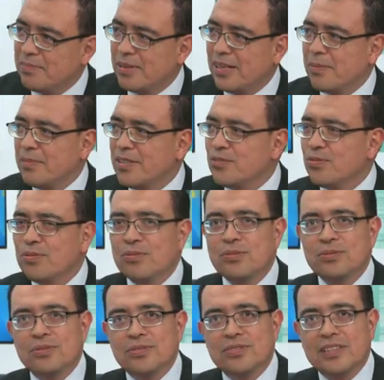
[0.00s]
para mí es un
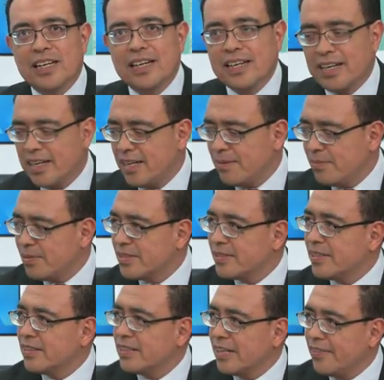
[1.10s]
gusto estar acá pues,
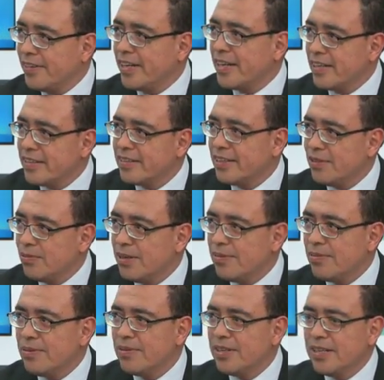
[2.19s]
en TVX de
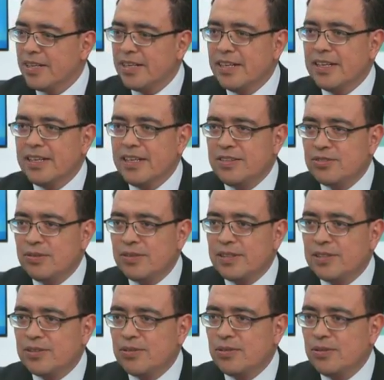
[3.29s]
nuevo y
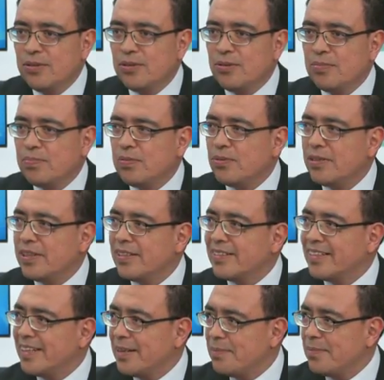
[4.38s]
sobre todo por el
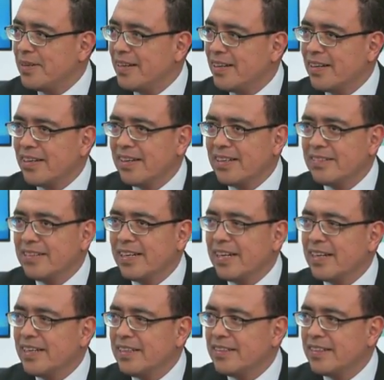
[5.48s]
tema que es de
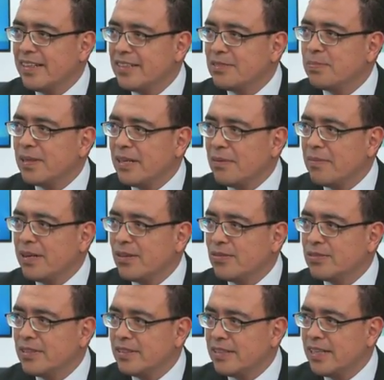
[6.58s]
gran interés para el Banco
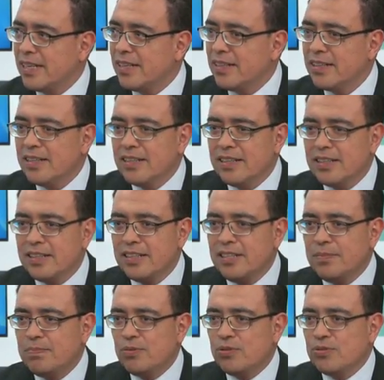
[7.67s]
Central
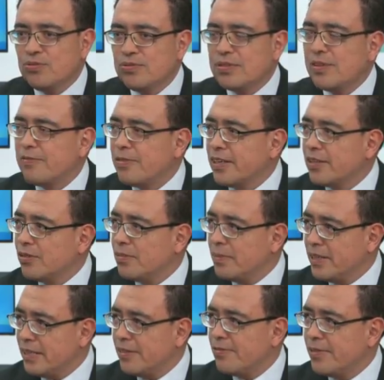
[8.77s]
y por sus efectos
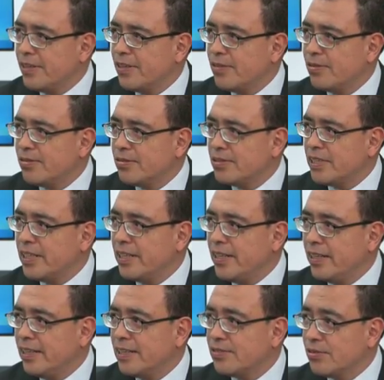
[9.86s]
benéficos
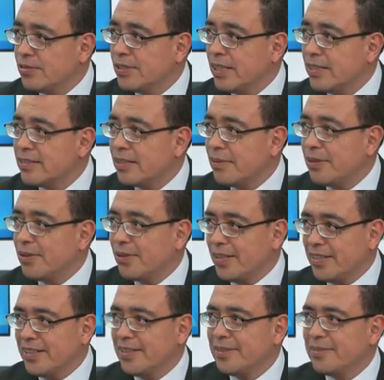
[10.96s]
en la sociedad salvadoreña.